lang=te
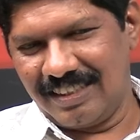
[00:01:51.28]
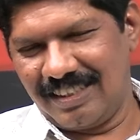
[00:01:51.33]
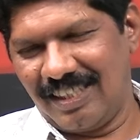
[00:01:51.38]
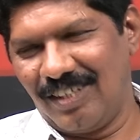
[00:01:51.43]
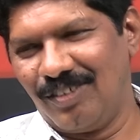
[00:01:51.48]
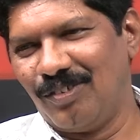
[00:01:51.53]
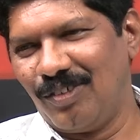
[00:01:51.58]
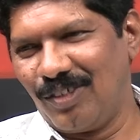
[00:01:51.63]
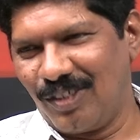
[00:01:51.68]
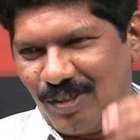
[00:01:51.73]

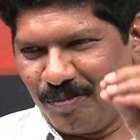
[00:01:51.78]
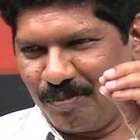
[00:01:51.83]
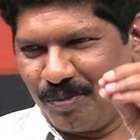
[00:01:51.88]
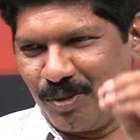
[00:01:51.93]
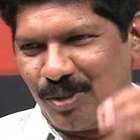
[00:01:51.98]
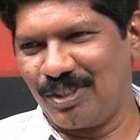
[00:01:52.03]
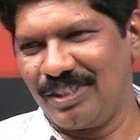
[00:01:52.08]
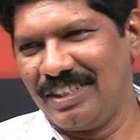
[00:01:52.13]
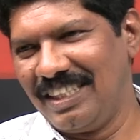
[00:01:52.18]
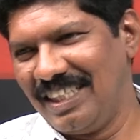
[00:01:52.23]
తను ఒక
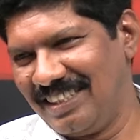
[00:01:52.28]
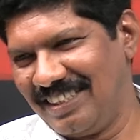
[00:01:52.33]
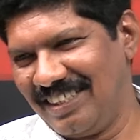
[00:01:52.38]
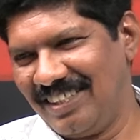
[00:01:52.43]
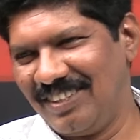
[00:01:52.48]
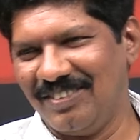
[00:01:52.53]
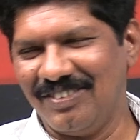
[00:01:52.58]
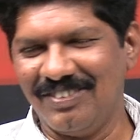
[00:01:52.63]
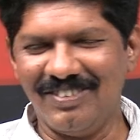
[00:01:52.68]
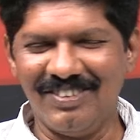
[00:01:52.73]
పోస్ట్
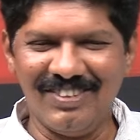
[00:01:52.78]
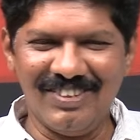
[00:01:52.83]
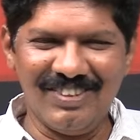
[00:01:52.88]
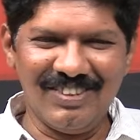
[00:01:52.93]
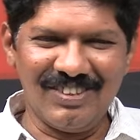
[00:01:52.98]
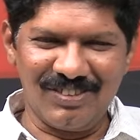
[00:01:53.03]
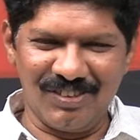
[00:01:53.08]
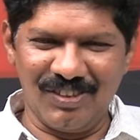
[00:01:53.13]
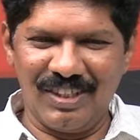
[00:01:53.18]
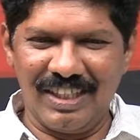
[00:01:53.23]
చేశాడు
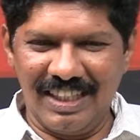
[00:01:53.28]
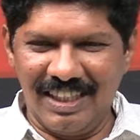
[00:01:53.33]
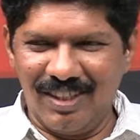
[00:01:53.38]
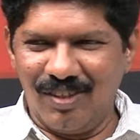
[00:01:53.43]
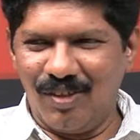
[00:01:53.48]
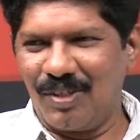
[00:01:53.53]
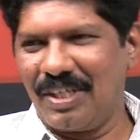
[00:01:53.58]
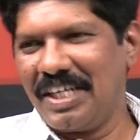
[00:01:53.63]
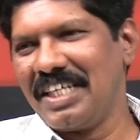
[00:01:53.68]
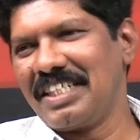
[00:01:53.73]
సో అంటే
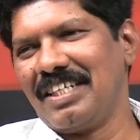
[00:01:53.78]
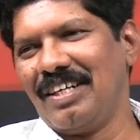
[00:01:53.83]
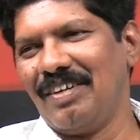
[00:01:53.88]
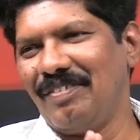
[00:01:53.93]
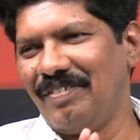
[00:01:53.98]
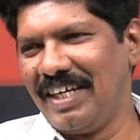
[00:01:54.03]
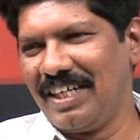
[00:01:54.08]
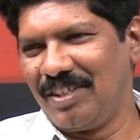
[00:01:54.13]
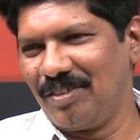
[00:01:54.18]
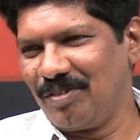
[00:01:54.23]
లొకేషన్
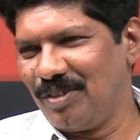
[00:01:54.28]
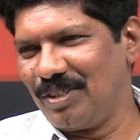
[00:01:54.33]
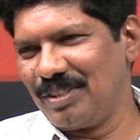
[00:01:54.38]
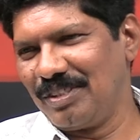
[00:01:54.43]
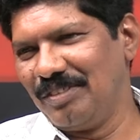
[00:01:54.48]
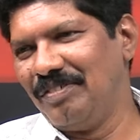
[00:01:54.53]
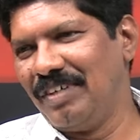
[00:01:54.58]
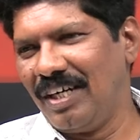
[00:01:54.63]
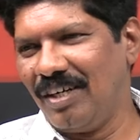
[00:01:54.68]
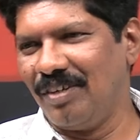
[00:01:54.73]
వేట
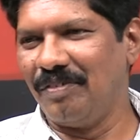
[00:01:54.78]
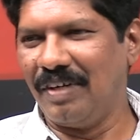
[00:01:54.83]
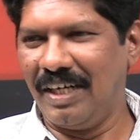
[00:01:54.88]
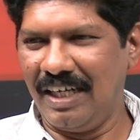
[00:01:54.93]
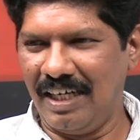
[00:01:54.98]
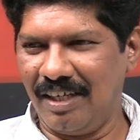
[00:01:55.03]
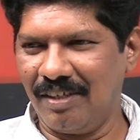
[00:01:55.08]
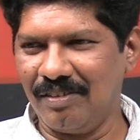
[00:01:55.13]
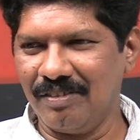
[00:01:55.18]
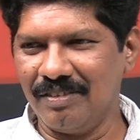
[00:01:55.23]
కోసం వాళ్ళు
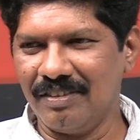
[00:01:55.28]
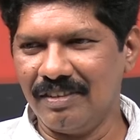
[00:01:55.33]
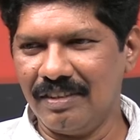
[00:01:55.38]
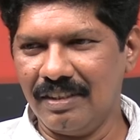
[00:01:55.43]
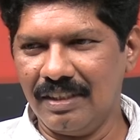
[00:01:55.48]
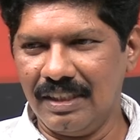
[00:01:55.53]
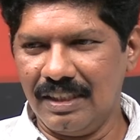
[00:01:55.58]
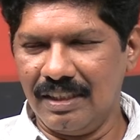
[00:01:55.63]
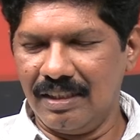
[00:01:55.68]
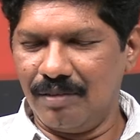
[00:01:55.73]
వెళ్ళారు
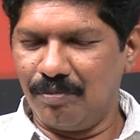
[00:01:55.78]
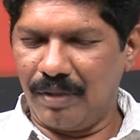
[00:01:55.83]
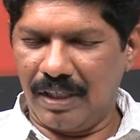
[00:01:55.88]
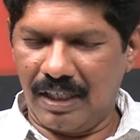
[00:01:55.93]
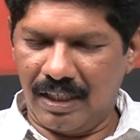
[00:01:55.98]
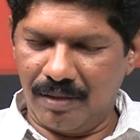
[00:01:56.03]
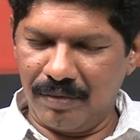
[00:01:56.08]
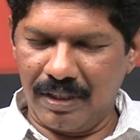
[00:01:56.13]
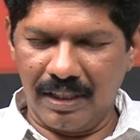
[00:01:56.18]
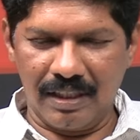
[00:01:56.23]

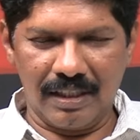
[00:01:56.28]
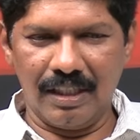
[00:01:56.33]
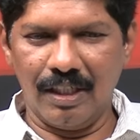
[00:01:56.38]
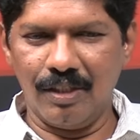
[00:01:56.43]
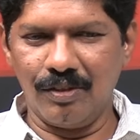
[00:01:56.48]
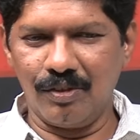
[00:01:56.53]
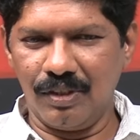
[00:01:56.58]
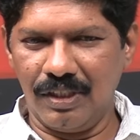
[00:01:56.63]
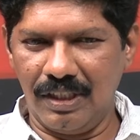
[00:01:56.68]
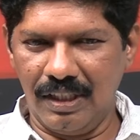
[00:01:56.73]
మన మనకు
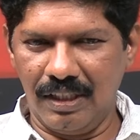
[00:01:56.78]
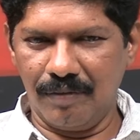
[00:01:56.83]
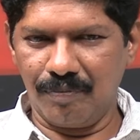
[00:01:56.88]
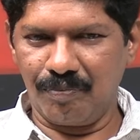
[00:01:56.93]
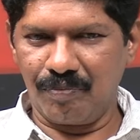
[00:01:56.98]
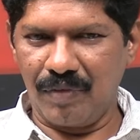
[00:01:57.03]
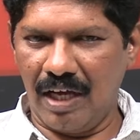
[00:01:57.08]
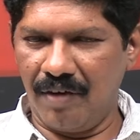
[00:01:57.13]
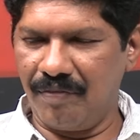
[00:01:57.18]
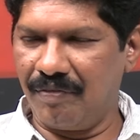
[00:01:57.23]
తెలుసు ఇది
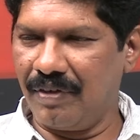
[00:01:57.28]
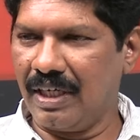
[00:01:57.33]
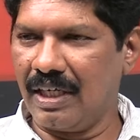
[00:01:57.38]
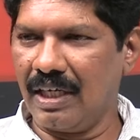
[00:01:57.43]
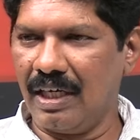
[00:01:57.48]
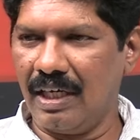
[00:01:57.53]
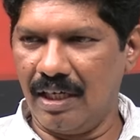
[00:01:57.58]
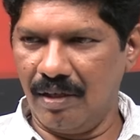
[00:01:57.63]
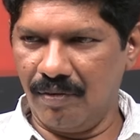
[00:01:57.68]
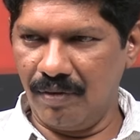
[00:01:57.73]

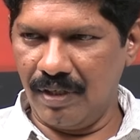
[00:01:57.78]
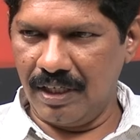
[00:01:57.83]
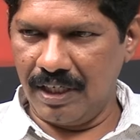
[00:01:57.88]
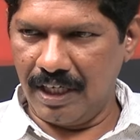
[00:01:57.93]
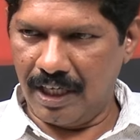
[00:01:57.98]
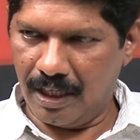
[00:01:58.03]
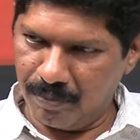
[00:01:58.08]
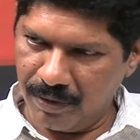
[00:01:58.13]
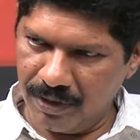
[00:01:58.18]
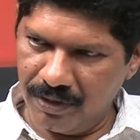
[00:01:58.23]
ఆఫ్రికా అడవుల
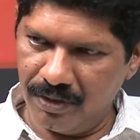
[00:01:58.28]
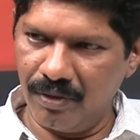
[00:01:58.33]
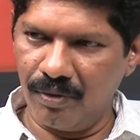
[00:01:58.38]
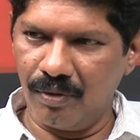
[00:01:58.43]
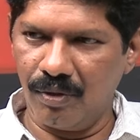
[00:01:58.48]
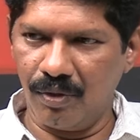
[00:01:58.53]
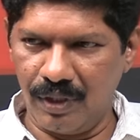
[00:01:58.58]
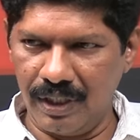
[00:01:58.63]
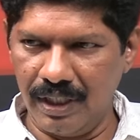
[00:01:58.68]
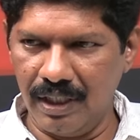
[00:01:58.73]

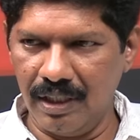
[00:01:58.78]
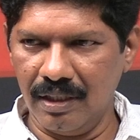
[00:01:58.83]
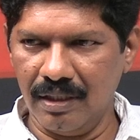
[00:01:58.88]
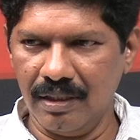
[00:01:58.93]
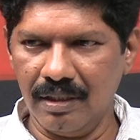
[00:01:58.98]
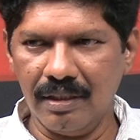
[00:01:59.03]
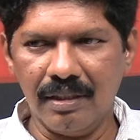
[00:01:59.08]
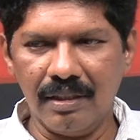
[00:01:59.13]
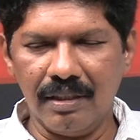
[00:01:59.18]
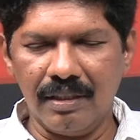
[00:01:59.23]
నేపథ్యంలోనే
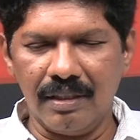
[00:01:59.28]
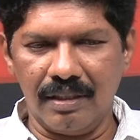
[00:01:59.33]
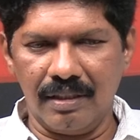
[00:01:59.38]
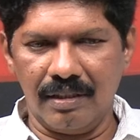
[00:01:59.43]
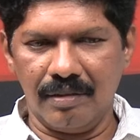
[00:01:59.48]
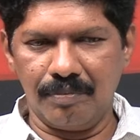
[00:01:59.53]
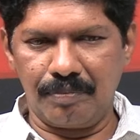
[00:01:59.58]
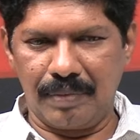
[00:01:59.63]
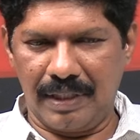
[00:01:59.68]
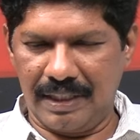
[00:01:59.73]

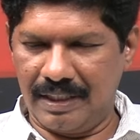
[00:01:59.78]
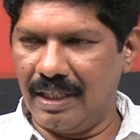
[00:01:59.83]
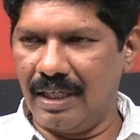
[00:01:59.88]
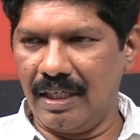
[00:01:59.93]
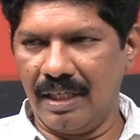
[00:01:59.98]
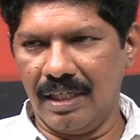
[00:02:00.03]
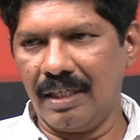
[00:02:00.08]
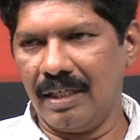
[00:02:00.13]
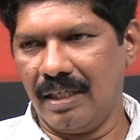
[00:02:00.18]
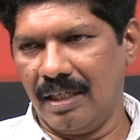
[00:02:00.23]

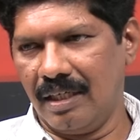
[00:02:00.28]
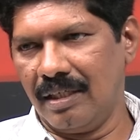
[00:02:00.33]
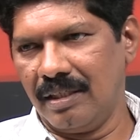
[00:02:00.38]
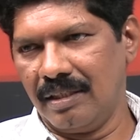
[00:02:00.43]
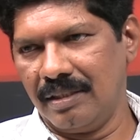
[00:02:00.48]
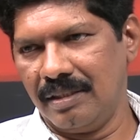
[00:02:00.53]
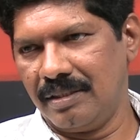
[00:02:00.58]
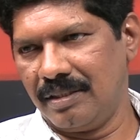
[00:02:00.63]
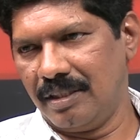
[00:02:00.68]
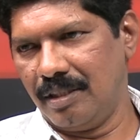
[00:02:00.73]
ప్రధానంగా
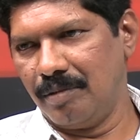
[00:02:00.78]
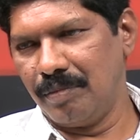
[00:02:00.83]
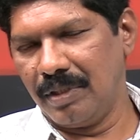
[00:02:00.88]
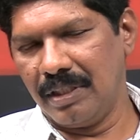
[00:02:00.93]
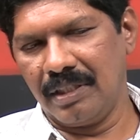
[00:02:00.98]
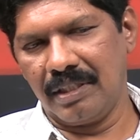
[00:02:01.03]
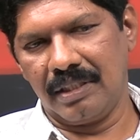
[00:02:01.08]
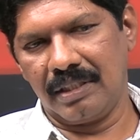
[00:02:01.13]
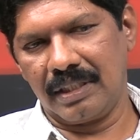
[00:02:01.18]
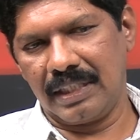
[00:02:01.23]
ఈ
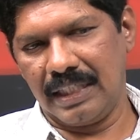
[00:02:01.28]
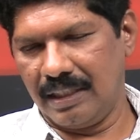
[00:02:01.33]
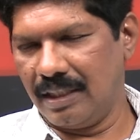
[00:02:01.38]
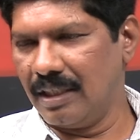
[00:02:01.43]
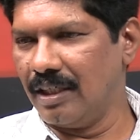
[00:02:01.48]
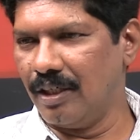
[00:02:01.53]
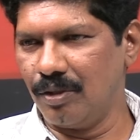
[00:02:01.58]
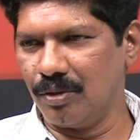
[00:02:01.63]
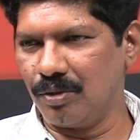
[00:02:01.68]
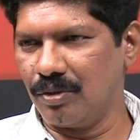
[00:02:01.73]
సినిమా కథ
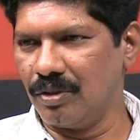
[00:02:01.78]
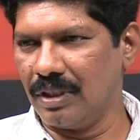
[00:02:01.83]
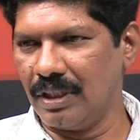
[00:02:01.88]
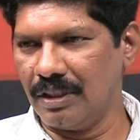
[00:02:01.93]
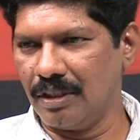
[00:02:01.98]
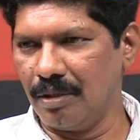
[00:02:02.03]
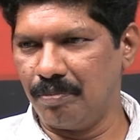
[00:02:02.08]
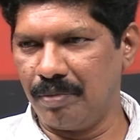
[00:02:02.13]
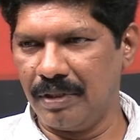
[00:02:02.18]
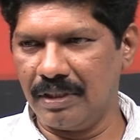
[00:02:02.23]

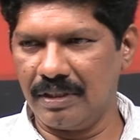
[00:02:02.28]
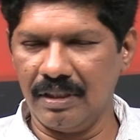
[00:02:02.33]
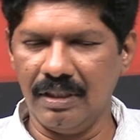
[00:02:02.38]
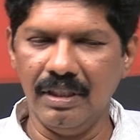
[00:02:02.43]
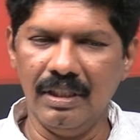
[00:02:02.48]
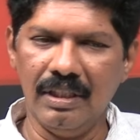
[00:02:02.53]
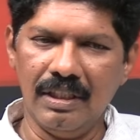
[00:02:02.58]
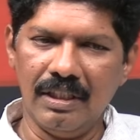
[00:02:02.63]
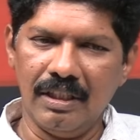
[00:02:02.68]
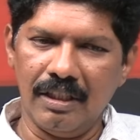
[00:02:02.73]
నడుస్తుందని చెప్పేసి
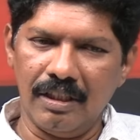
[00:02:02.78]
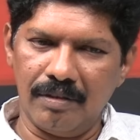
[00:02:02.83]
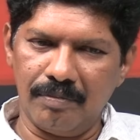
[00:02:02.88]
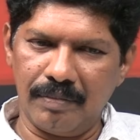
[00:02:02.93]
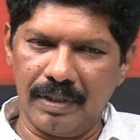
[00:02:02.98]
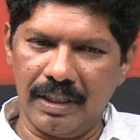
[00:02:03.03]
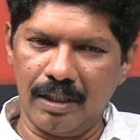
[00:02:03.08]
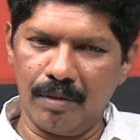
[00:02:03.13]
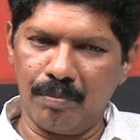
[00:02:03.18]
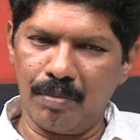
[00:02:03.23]

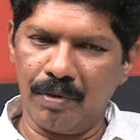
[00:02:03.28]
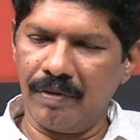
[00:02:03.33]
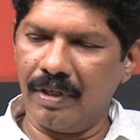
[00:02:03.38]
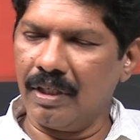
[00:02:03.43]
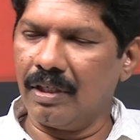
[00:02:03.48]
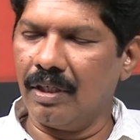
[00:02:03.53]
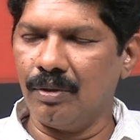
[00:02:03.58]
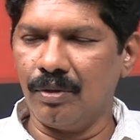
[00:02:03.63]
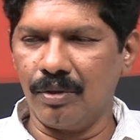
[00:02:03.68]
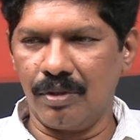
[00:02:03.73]
మనకి
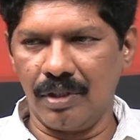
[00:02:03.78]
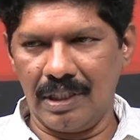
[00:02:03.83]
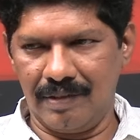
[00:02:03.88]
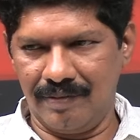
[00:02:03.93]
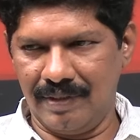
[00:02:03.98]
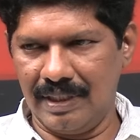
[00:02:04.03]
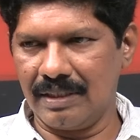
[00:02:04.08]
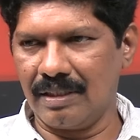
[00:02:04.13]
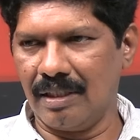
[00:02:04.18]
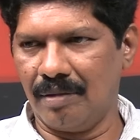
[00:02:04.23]
ఇప్పటివరకు
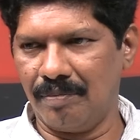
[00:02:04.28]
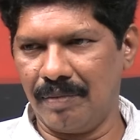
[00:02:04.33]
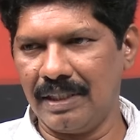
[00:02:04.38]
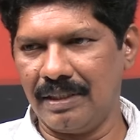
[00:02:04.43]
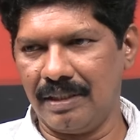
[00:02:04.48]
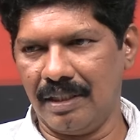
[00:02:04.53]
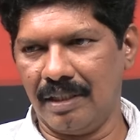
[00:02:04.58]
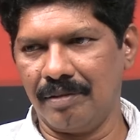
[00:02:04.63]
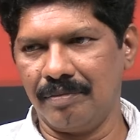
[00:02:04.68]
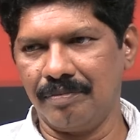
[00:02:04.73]
అందుతున్నటువంటి
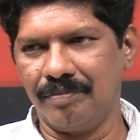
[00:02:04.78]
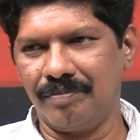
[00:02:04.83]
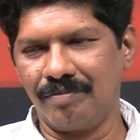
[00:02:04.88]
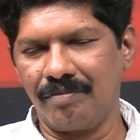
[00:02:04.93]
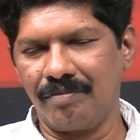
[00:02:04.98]
సమాచారం